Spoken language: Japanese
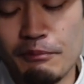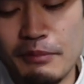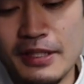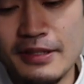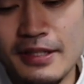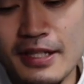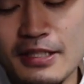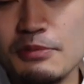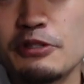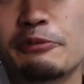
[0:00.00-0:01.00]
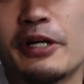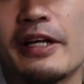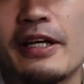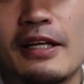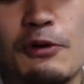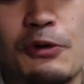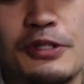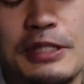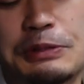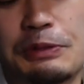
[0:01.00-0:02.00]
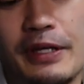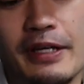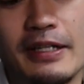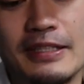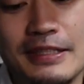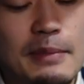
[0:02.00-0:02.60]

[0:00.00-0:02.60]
ヴィンテージブームがね、結構来てるので、